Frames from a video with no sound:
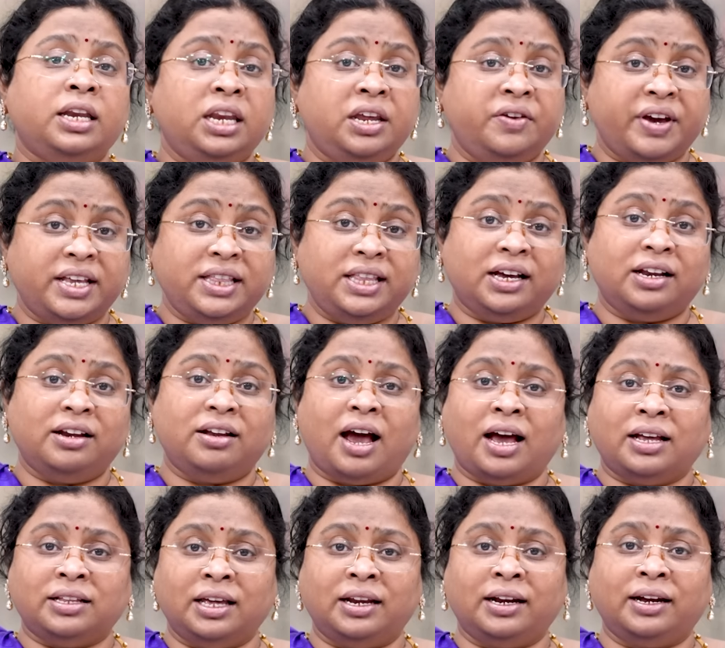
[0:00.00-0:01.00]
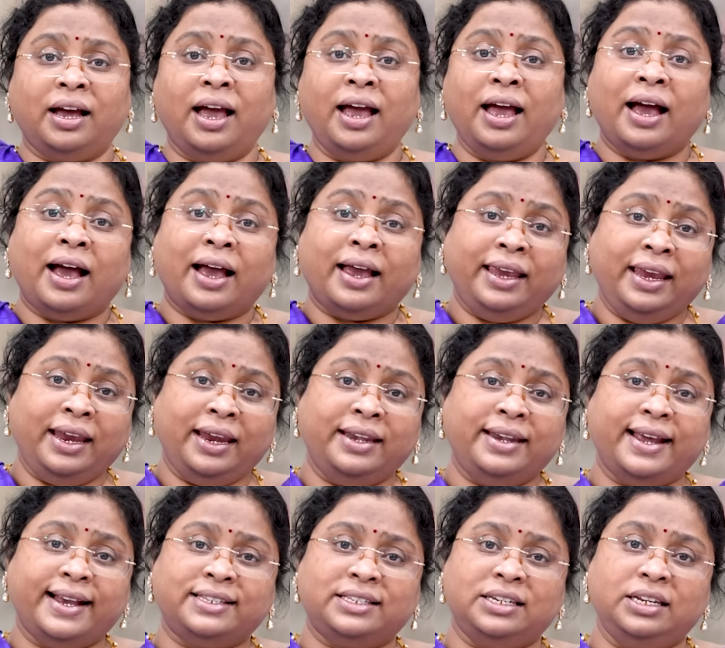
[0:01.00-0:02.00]
నివేదికల ఆధారంగా ఈ
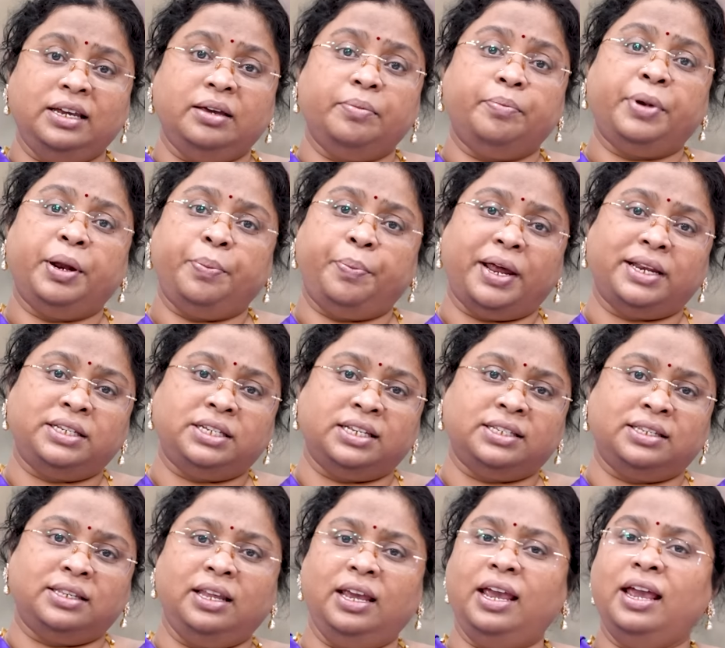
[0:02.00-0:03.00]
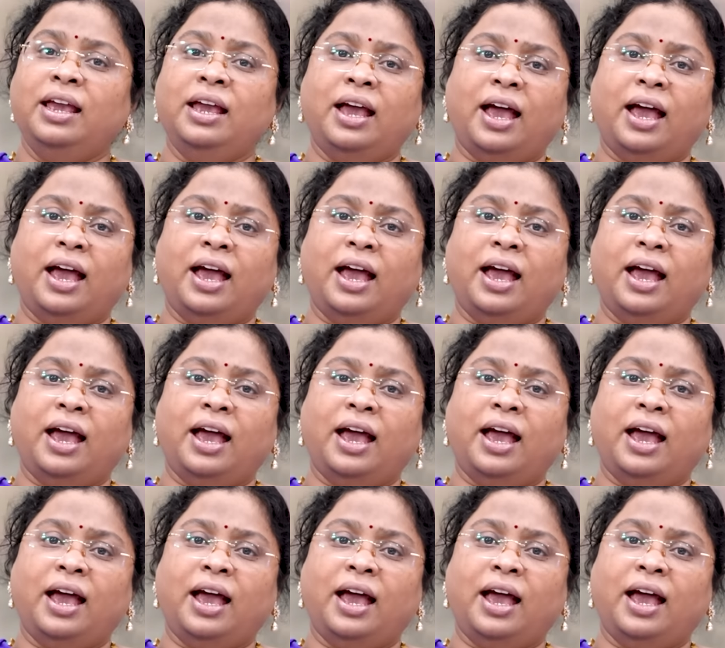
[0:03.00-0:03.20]
ఇండెక్స్ని ప్రిపేర్ చేసింది